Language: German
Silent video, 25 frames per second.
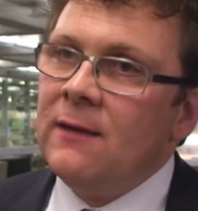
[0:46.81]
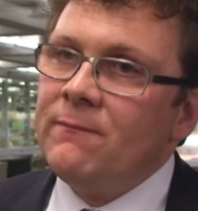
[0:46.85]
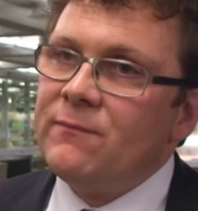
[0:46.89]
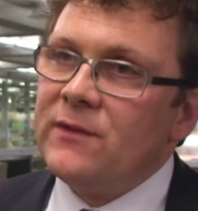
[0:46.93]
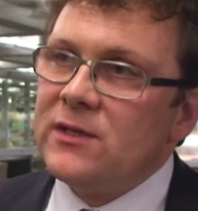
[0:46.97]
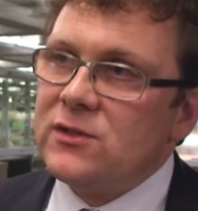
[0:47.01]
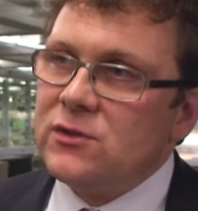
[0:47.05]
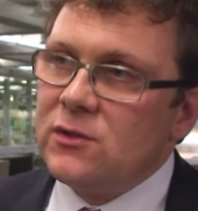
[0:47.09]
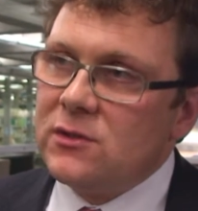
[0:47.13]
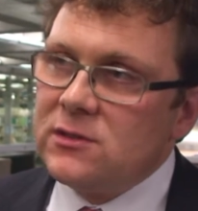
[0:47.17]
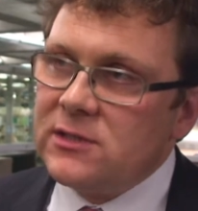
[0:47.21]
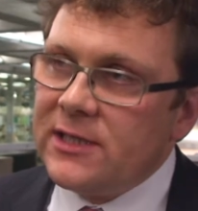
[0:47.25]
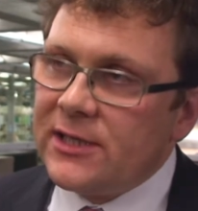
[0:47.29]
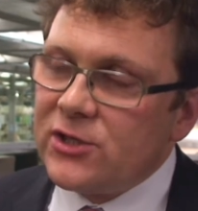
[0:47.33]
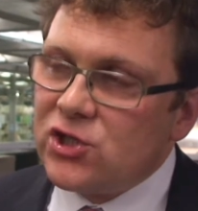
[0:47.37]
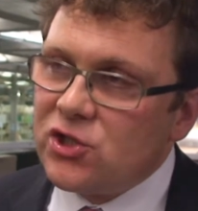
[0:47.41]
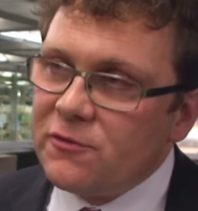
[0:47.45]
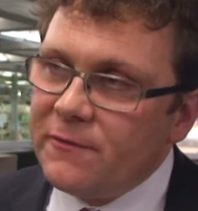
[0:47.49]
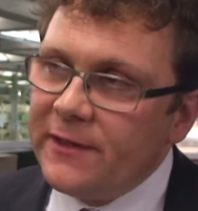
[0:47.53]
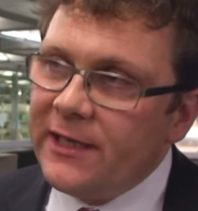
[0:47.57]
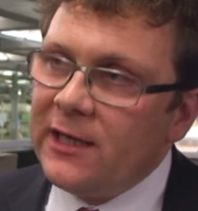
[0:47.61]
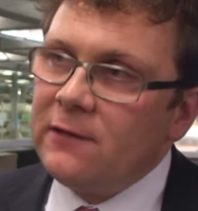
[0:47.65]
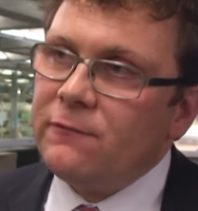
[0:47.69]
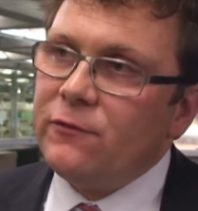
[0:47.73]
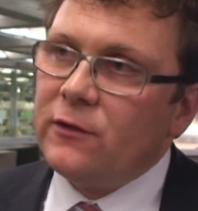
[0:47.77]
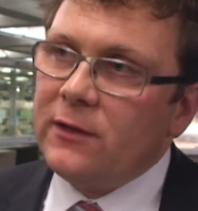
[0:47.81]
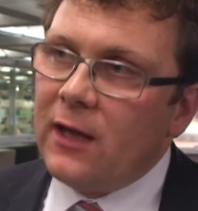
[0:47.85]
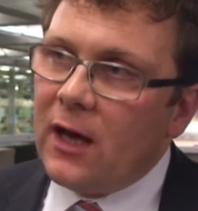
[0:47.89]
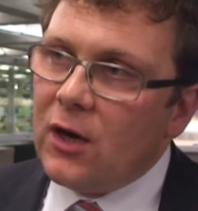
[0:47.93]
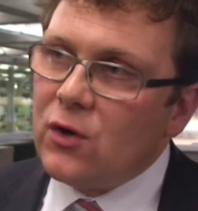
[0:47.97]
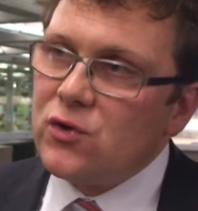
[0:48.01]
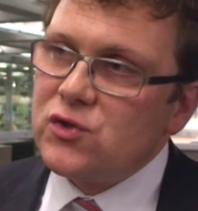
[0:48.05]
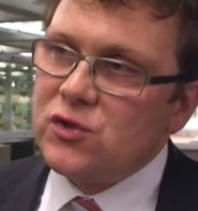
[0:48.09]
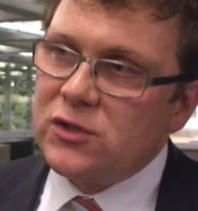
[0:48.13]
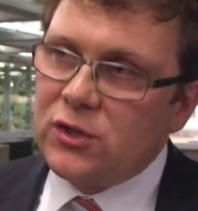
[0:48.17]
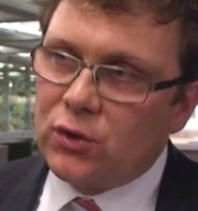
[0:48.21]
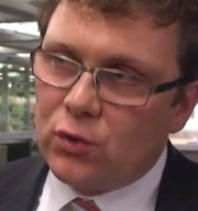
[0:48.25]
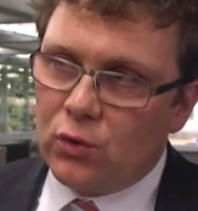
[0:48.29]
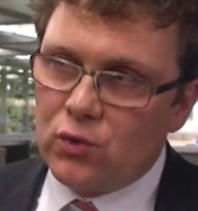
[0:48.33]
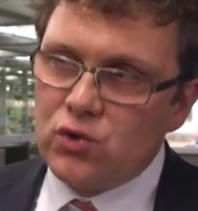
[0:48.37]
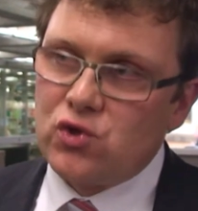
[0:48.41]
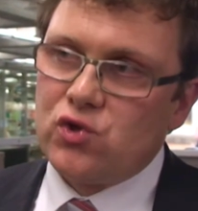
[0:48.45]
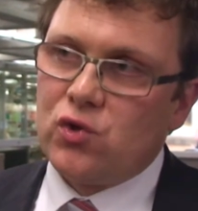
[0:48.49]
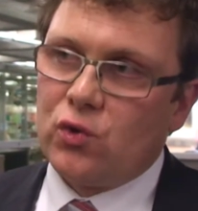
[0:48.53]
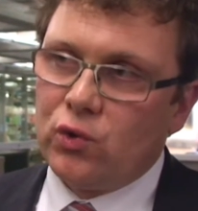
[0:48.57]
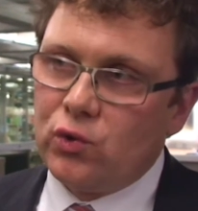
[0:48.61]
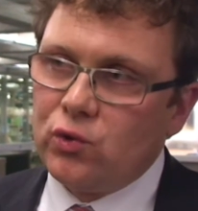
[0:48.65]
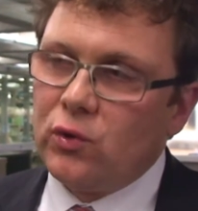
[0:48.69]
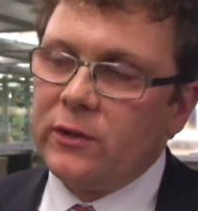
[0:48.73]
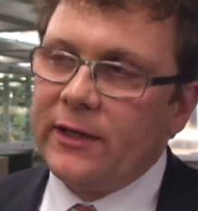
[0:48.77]
dass nur sehr schwer von außen die
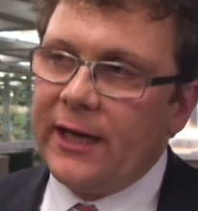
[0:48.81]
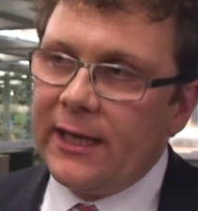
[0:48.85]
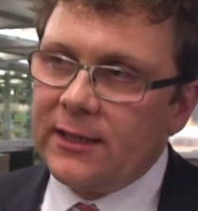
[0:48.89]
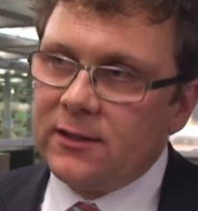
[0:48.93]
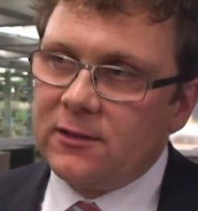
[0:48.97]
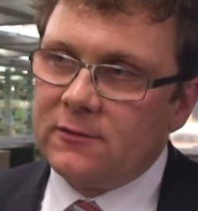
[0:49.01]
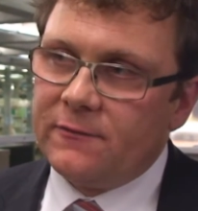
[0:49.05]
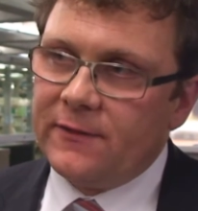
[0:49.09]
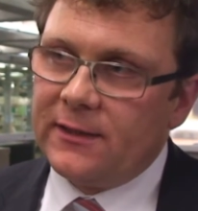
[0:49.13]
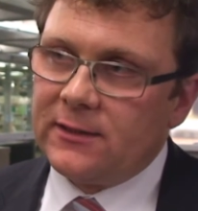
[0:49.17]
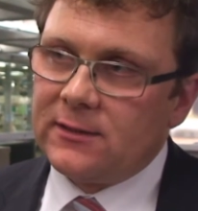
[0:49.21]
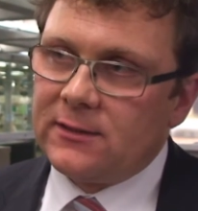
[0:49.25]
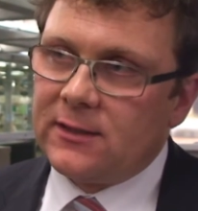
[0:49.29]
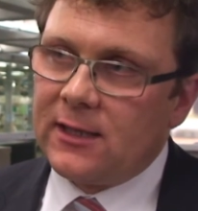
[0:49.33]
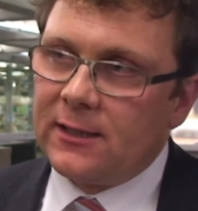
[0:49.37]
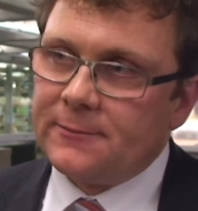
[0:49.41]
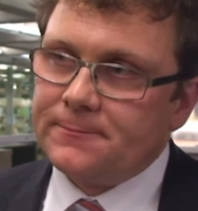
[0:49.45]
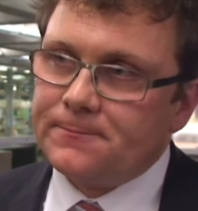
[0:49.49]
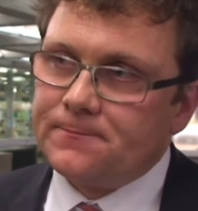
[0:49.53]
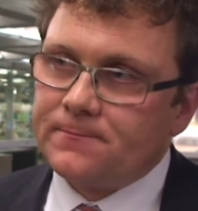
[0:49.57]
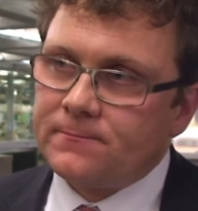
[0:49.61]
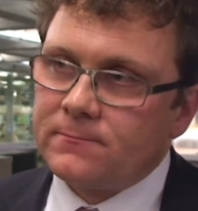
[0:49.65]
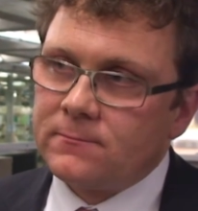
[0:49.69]
Grundstruktur geändert werden kann.